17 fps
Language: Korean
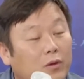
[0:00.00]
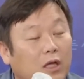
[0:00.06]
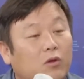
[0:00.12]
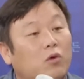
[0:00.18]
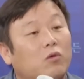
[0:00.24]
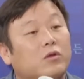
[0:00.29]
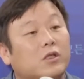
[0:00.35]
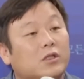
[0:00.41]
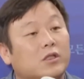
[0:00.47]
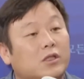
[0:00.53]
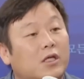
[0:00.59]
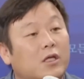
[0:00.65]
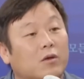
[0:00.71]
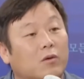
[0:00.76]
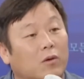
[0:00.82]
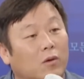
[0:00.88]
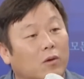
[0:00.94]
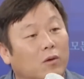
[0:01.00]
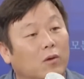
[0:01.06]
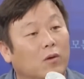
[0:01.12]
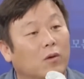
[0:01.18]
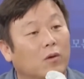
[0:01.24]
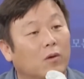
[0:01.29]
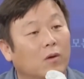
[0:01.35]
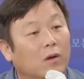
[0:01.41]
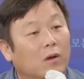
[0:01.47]

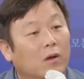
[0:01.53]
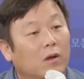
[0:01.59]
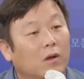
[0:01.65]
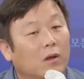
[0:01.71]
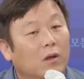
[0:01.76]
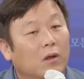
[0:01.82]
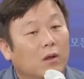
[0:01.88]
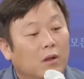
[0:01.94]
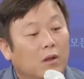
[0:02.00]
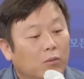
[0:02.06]
대통령실이고 음.